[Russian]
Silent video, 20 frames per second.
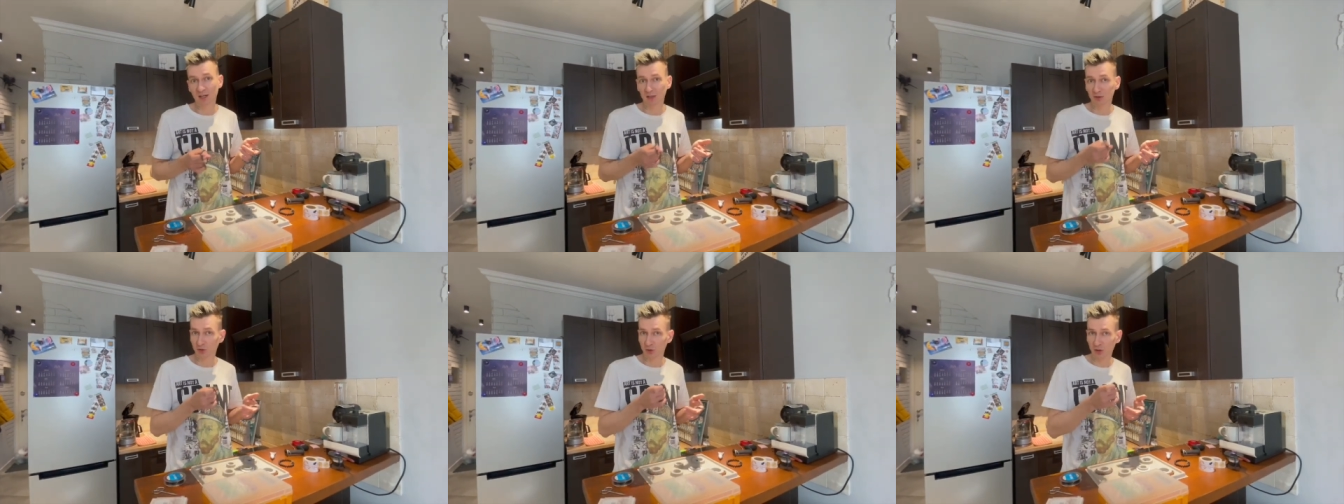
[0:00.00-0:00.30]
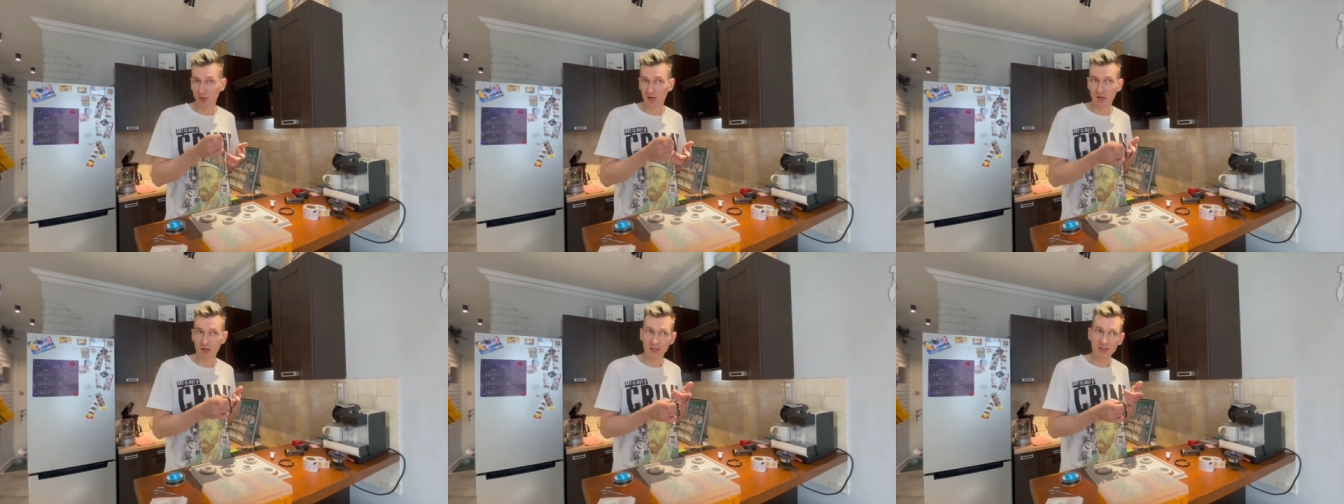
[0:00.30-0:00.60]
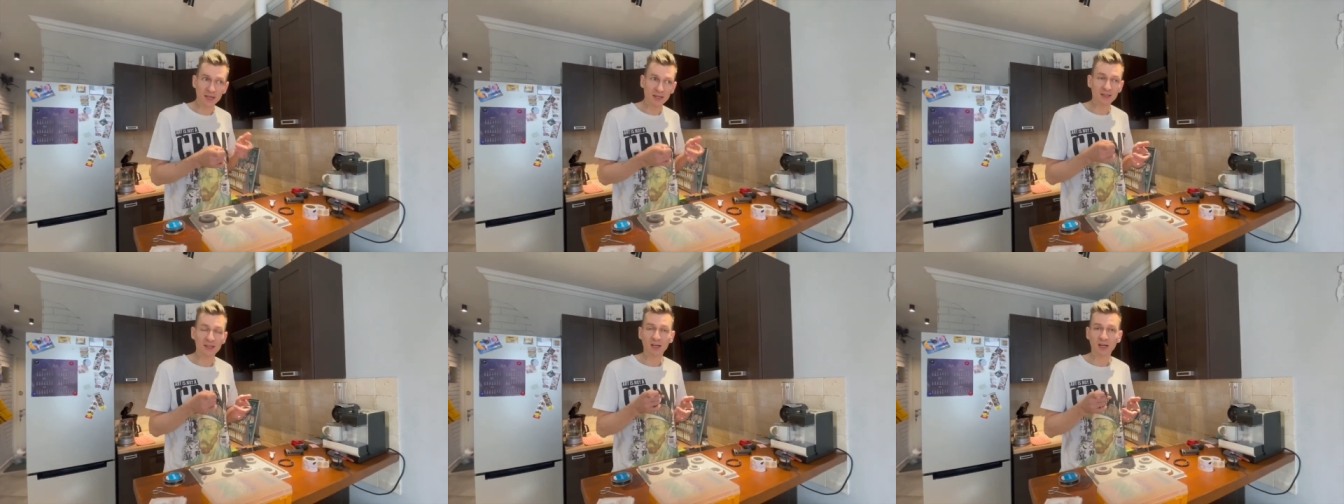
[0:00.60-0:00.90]
которые
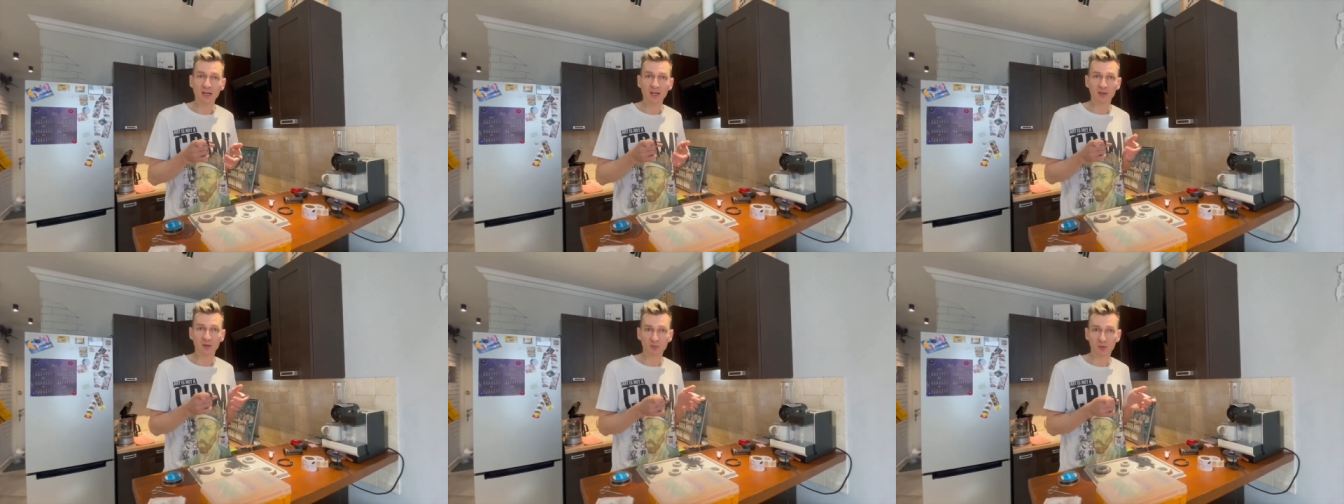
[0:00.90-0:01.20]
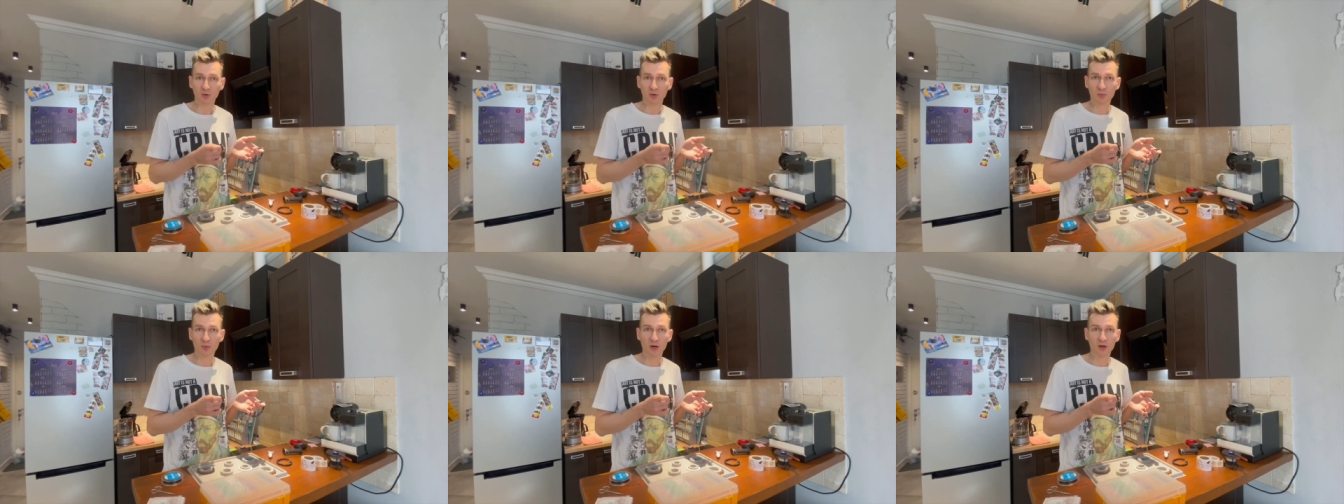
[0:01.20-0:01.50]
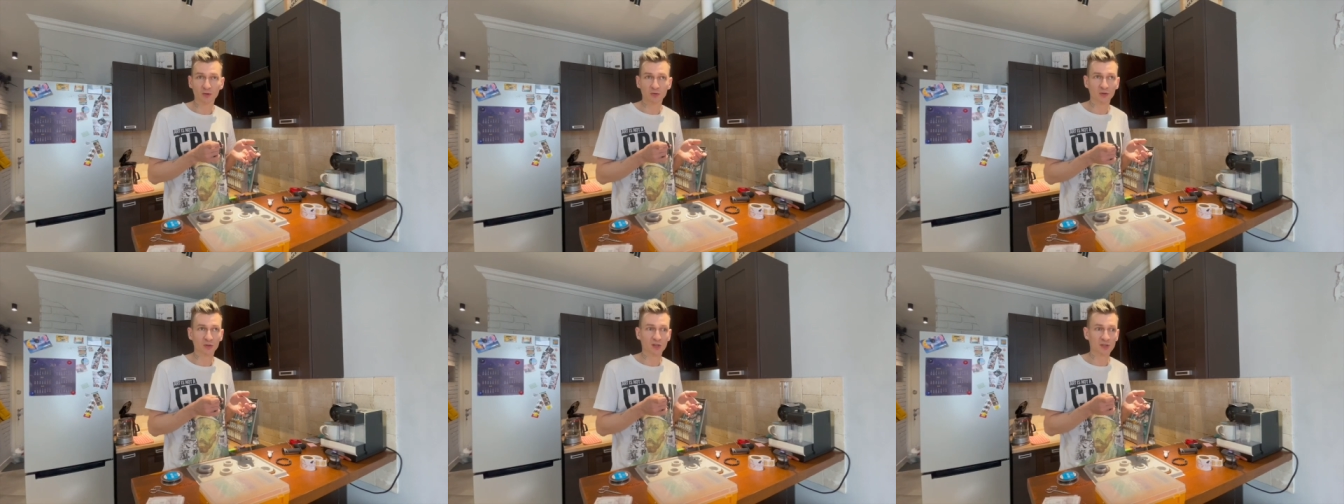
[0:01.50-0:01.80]
неоднократно
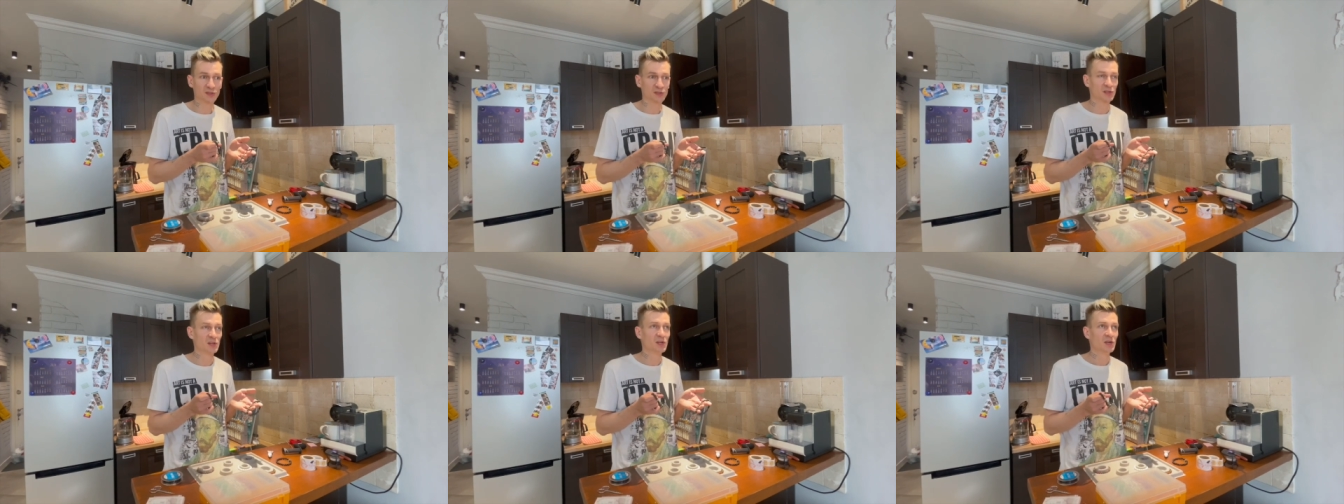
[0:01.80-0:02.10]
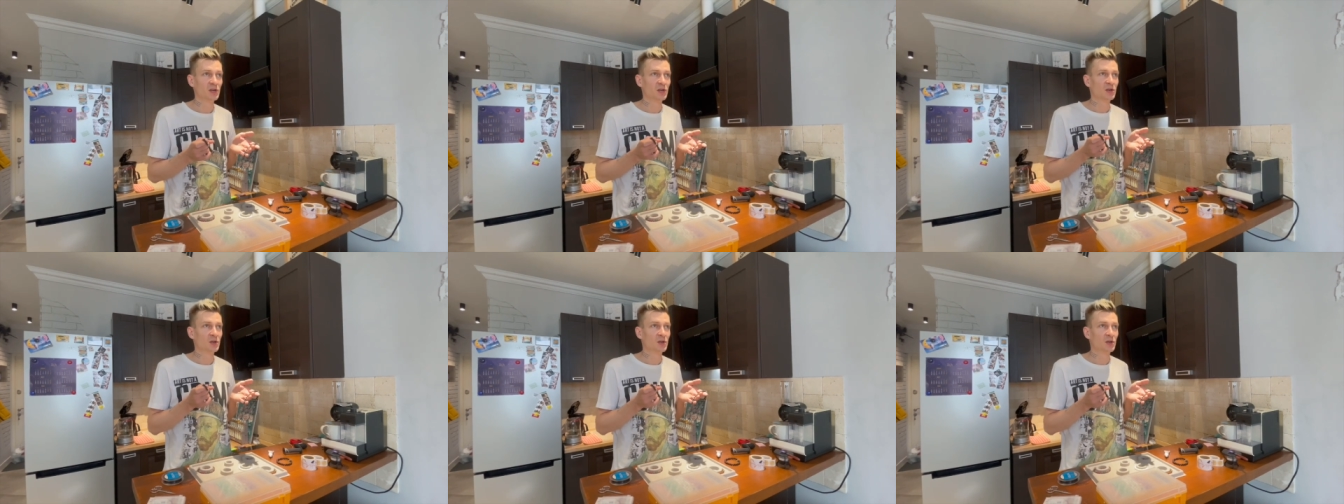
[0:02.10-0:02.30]
покупают у нас